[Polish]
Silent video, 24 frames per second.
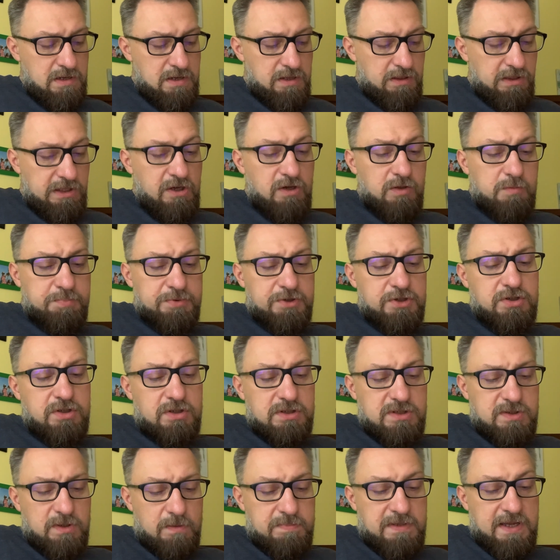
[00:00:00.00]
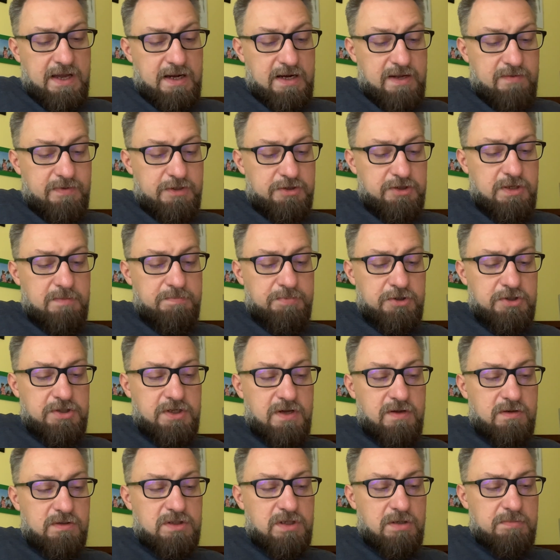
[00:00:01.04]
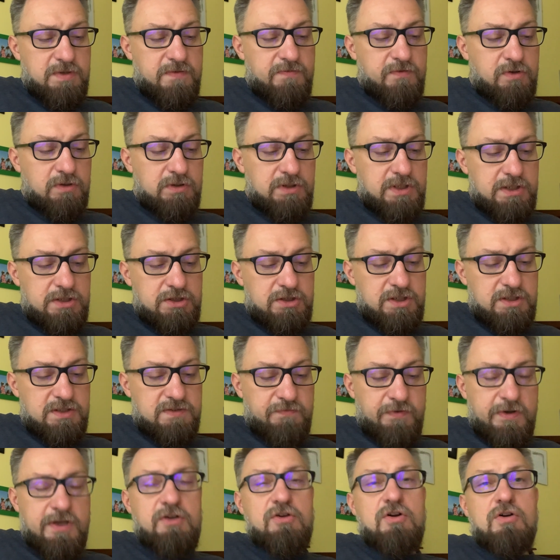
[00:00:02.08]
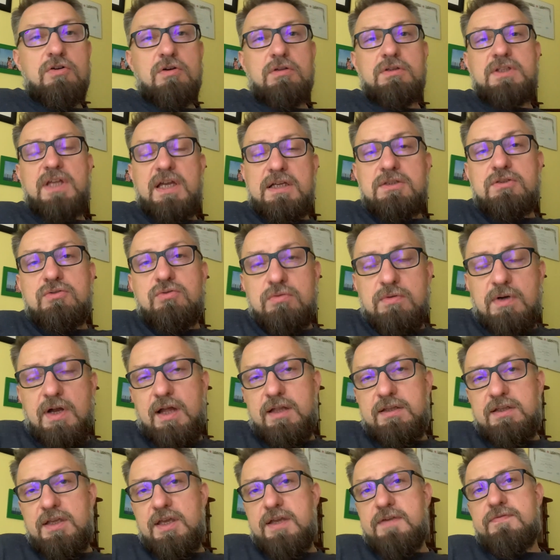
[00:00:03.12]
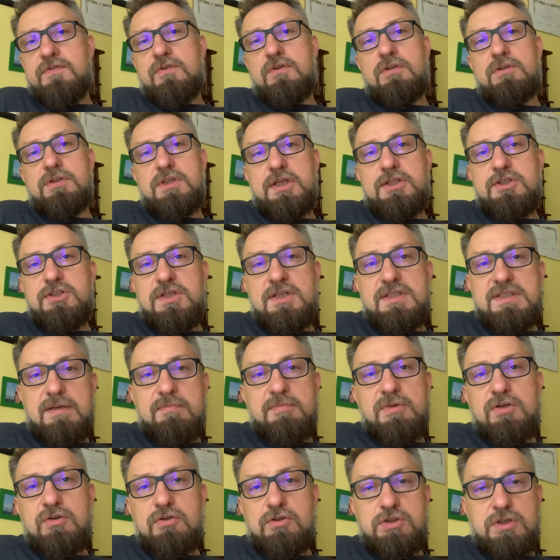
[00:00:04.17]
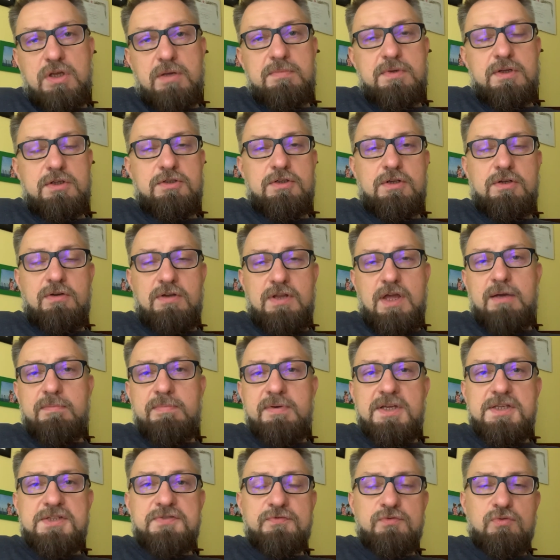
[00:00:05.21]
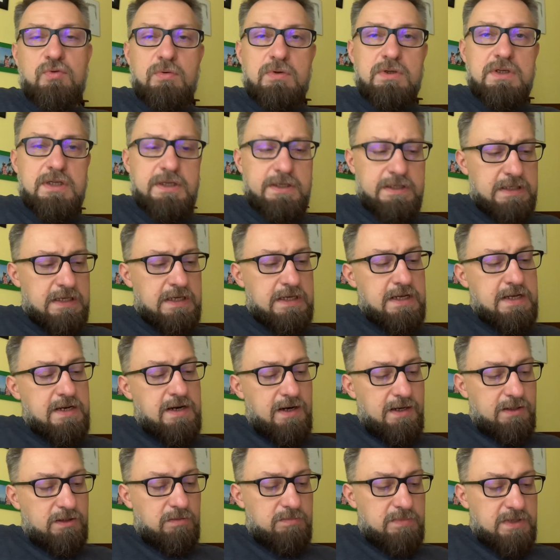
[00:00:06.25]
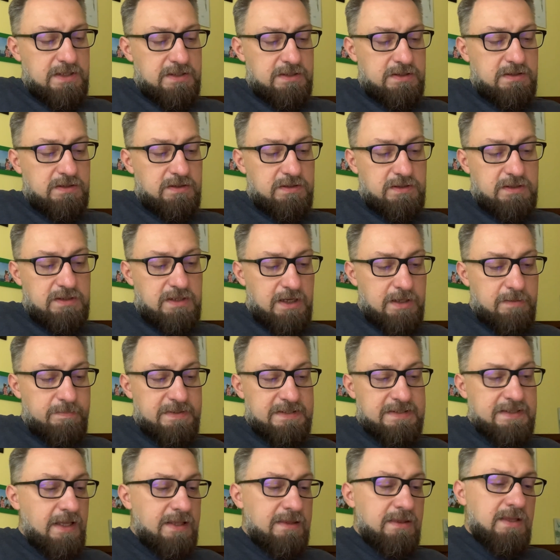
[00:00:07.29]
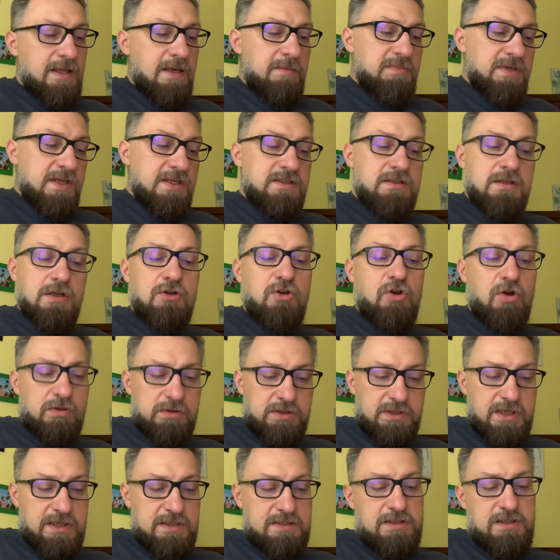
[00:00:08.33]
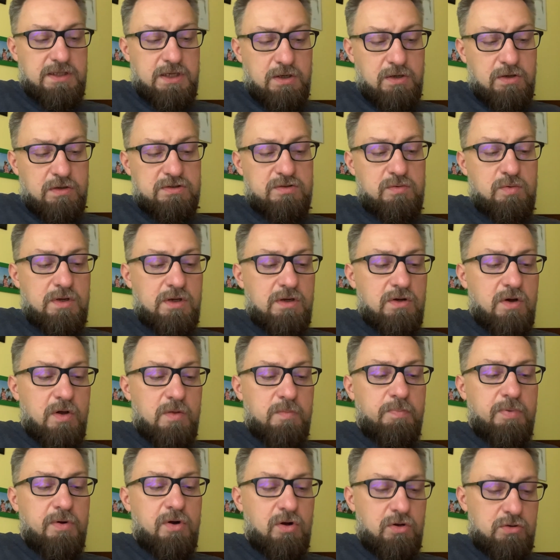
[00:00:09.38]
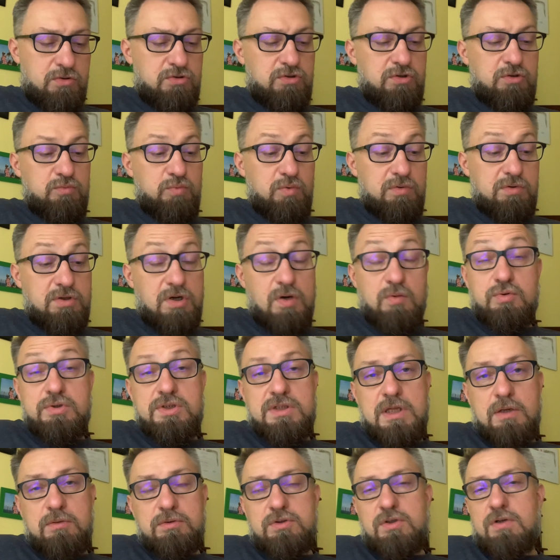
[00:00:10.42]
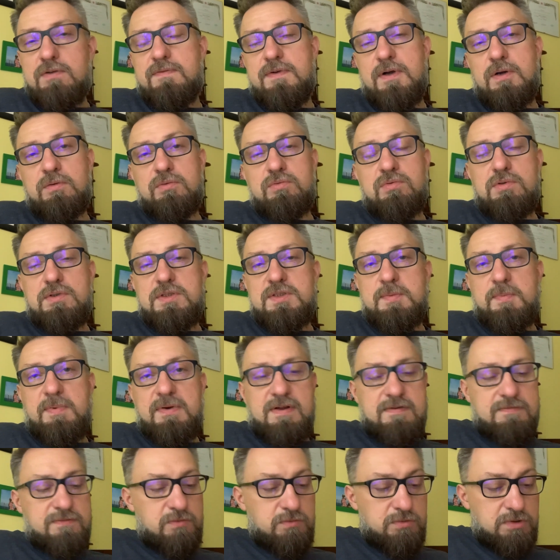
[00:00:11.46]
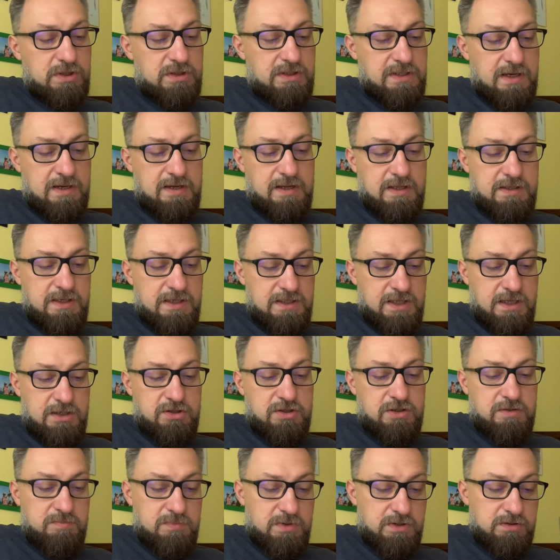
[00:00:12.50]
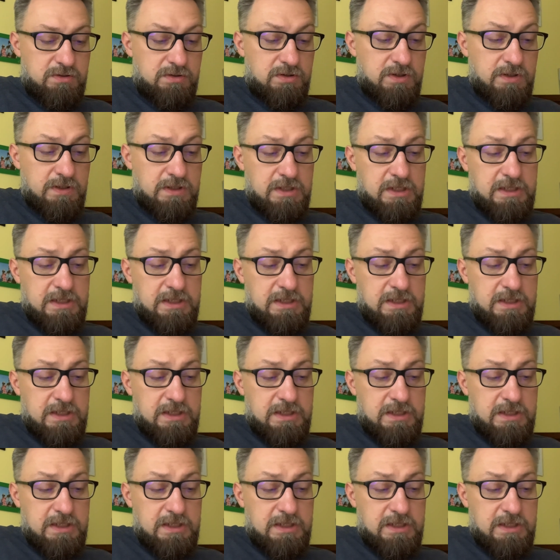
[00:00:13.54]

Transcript: No I on pisze o sobie, ale właśnie pisze o sobie w kontekście swojego kontekstu, a nie w kontekście samego siebie. Czyli on jakby jest wtórny, natomiast e, jakby sednem jest ten kontekst jego, z którego on pochodzi, który go ukształtował, który sprawił, że tak, a nie inaczej myśli.